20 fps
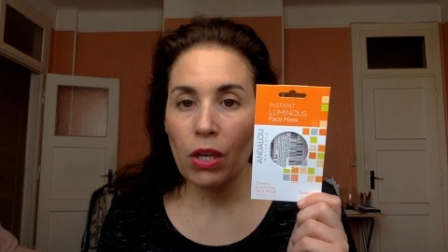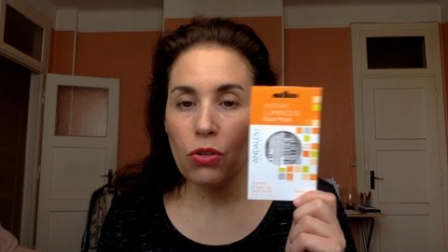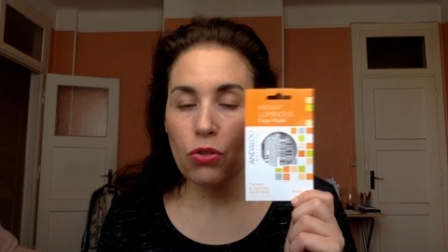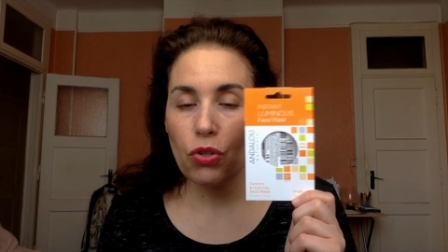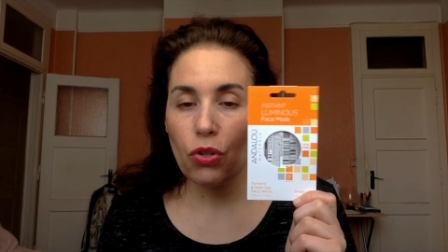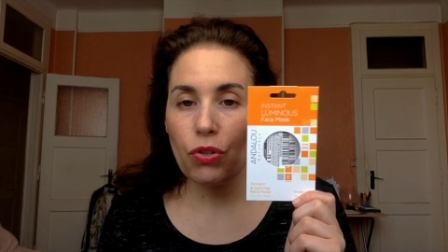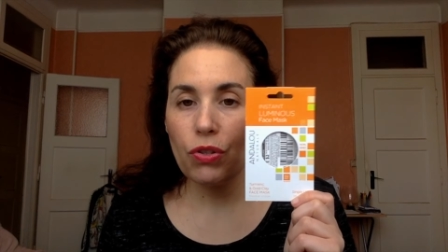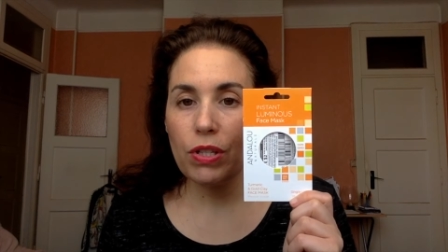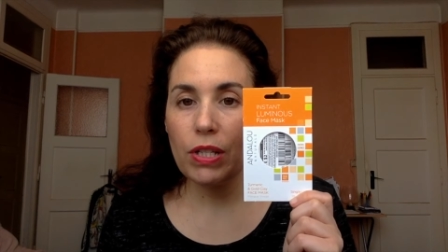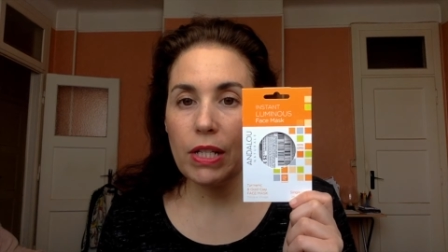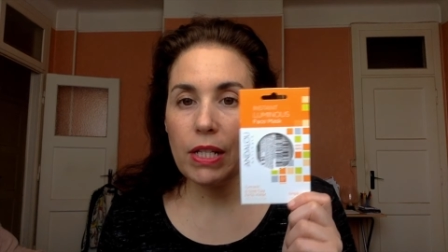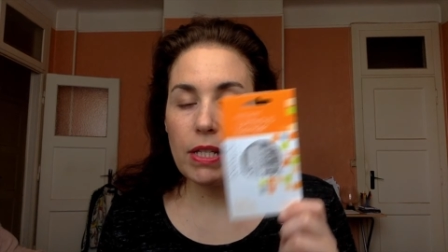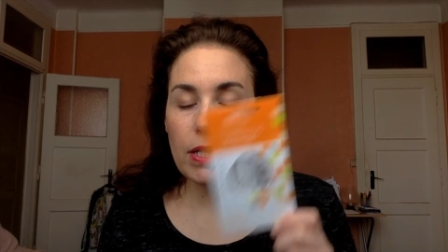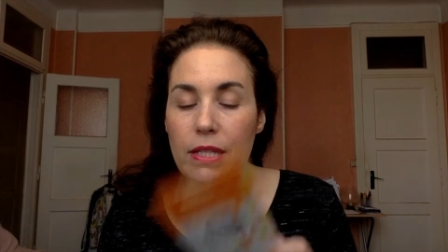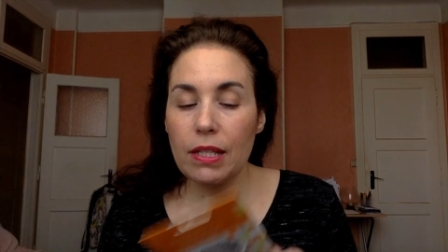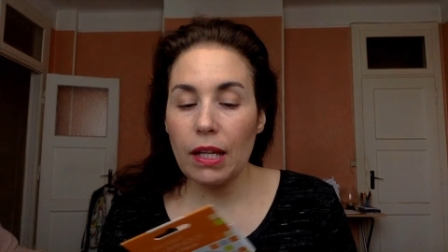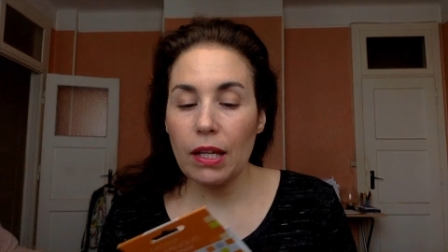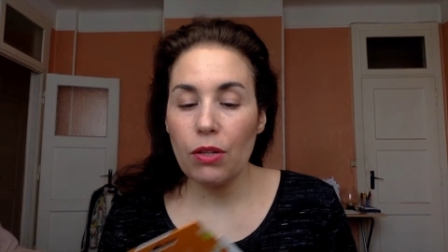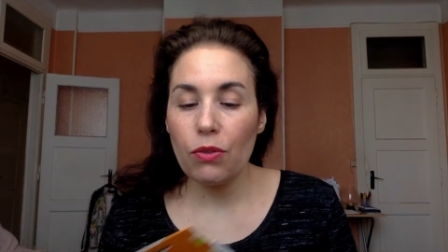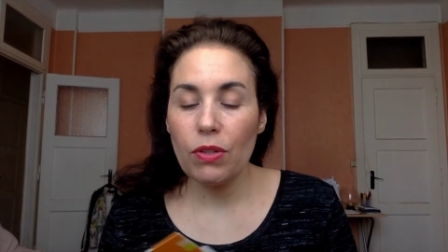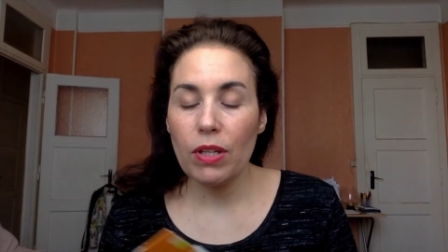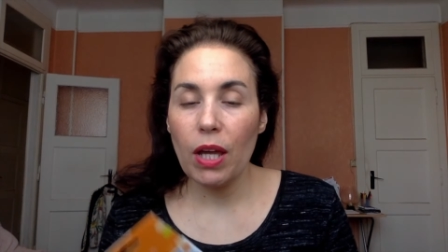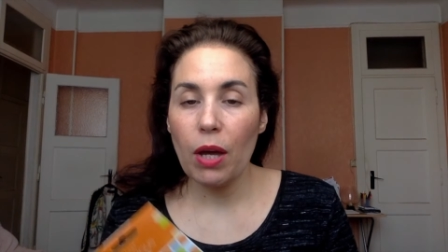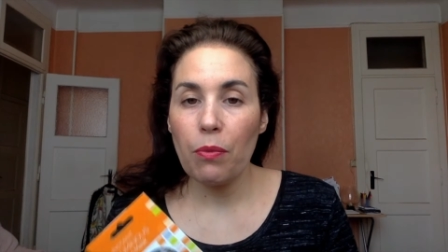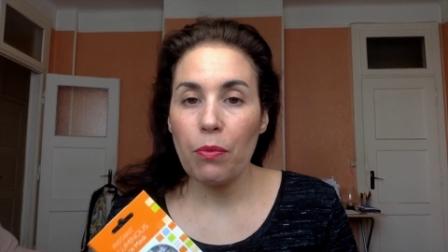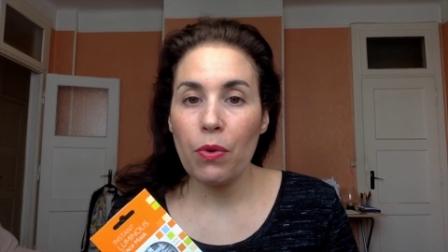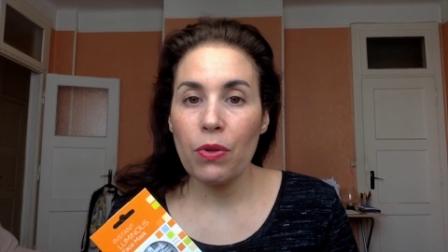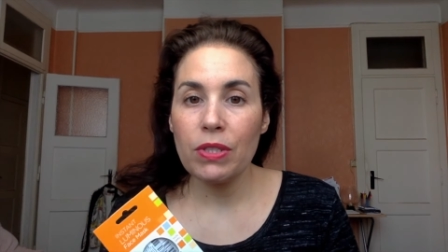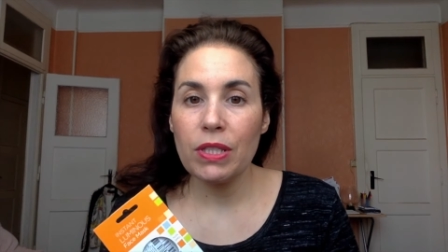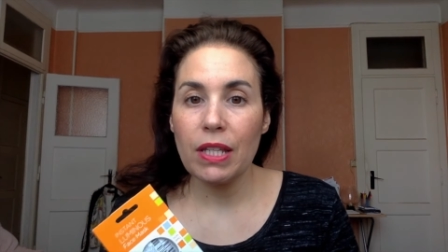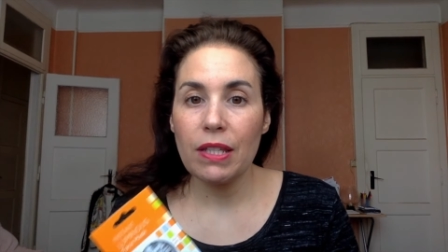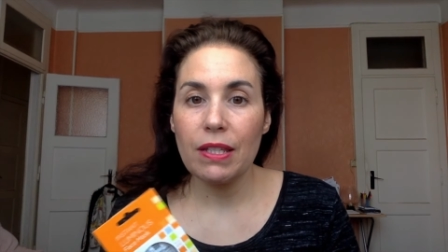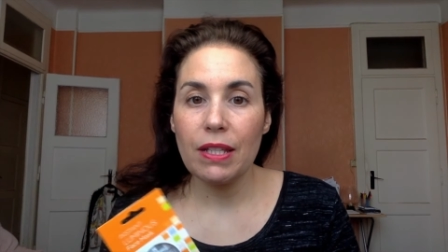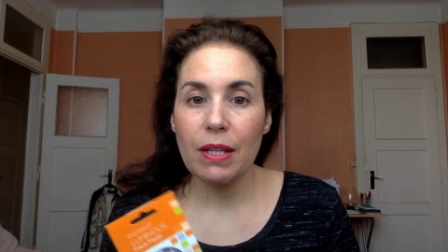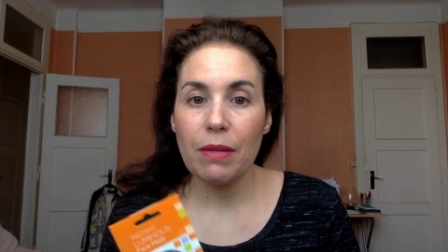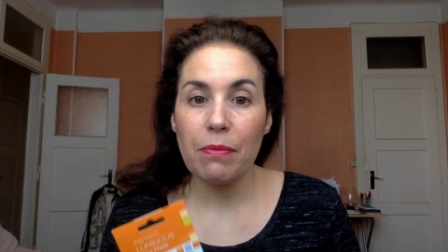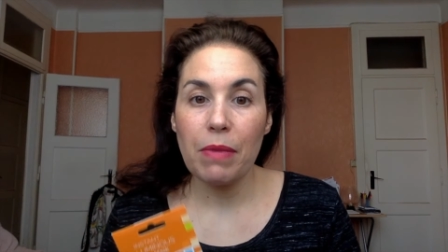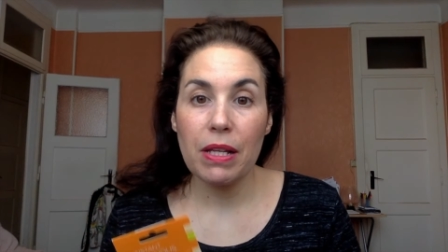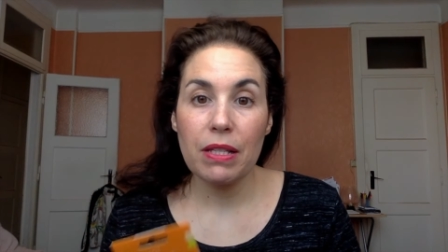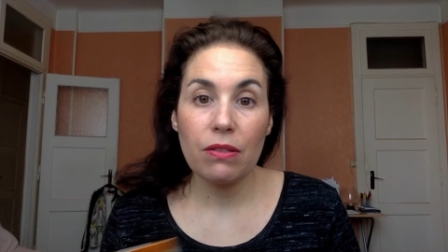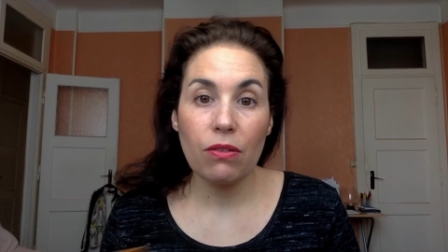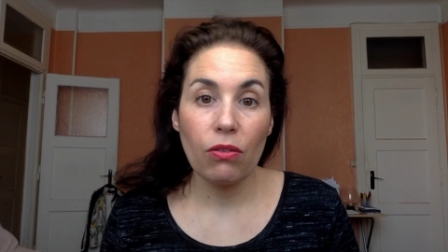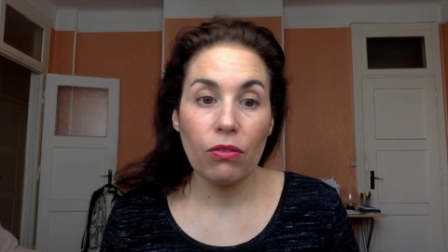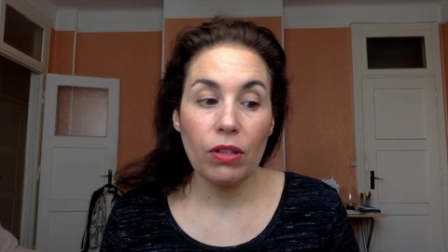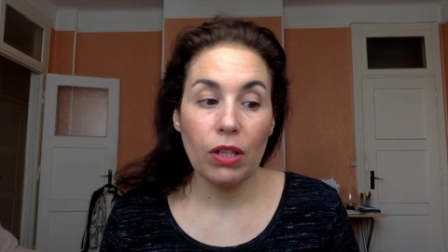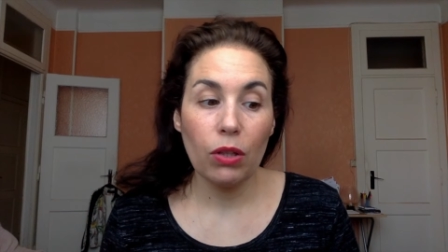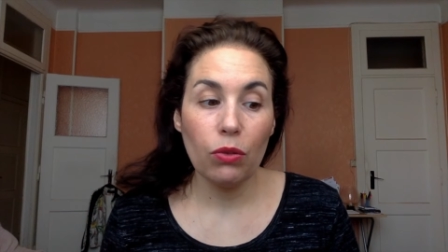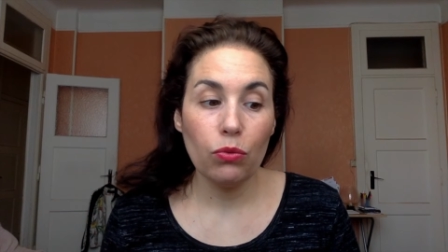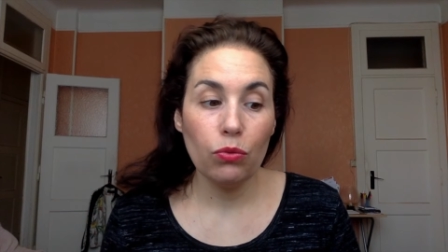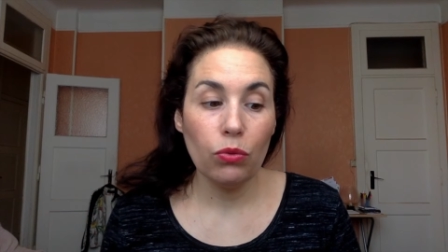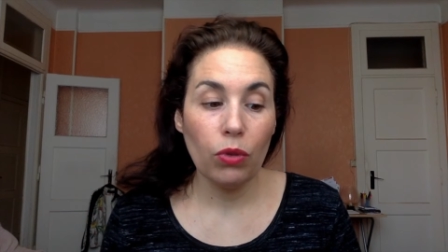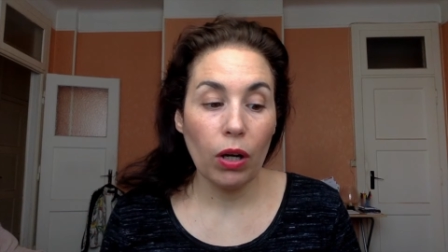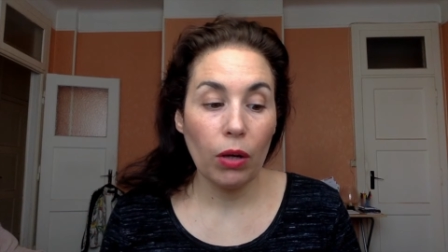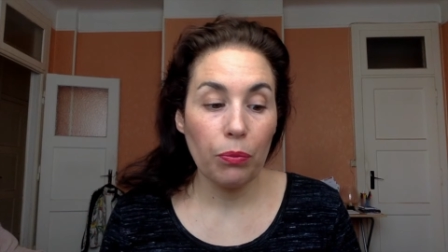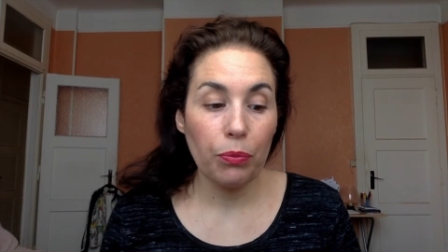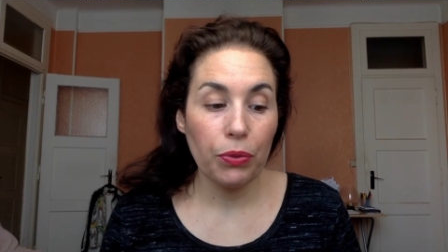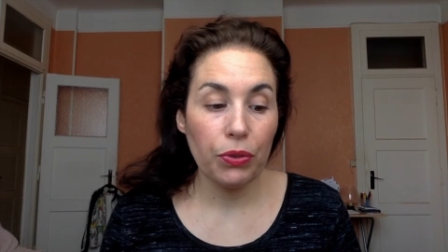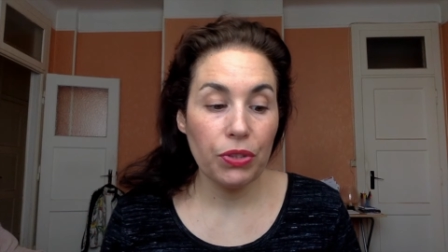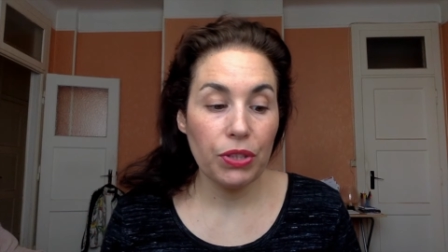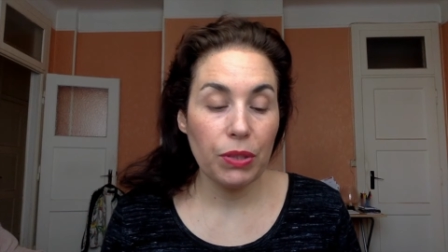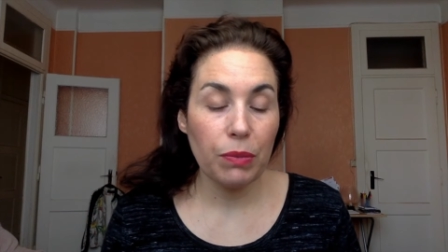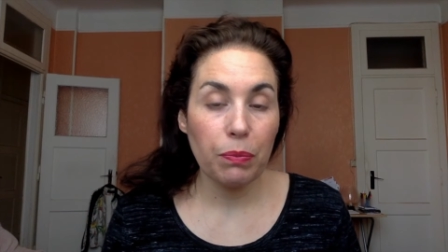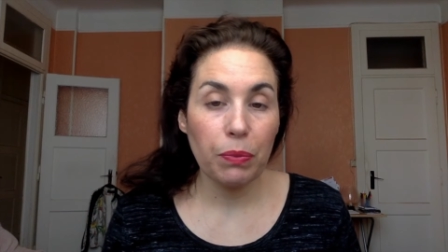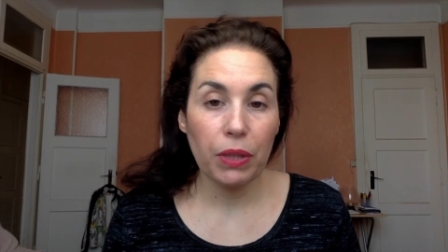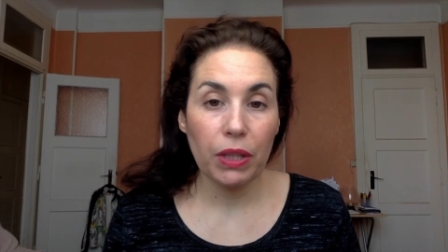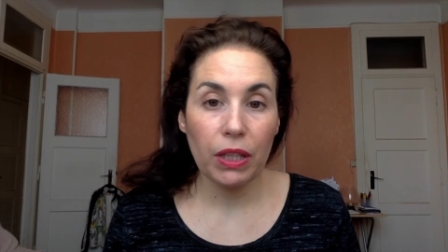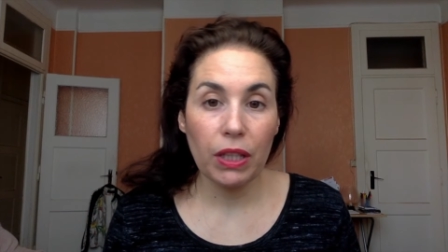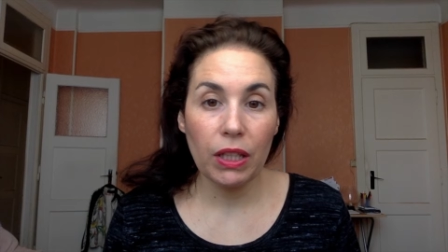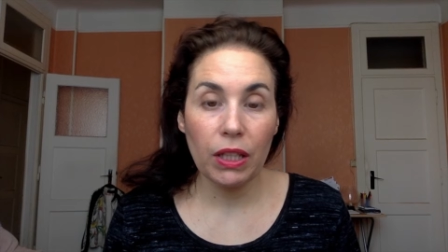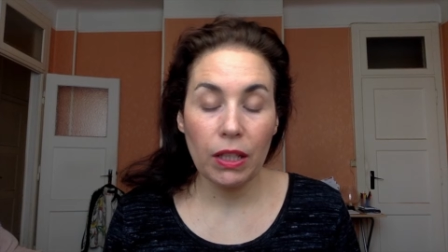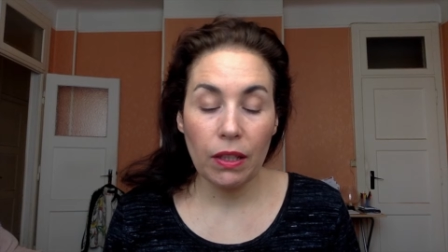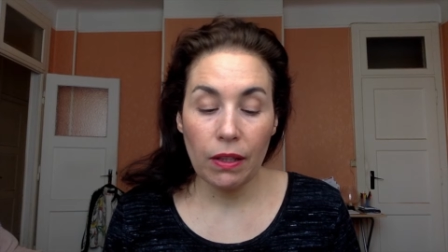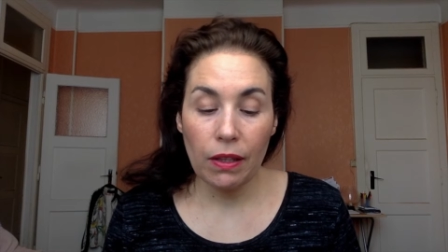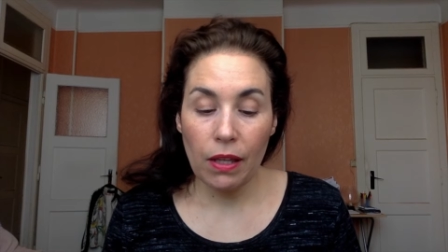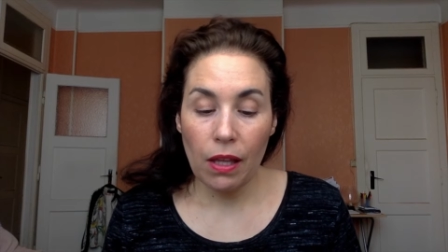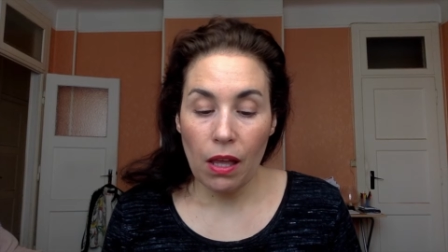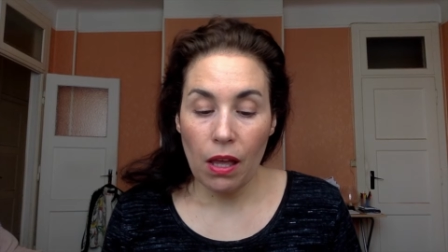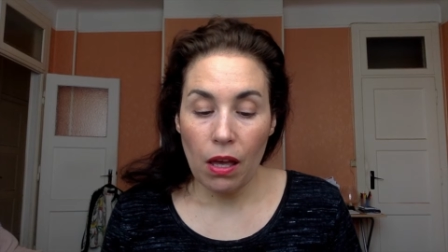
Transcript: J'en utilise régulièrement. Ça, c'est les masques andalous, petit prix,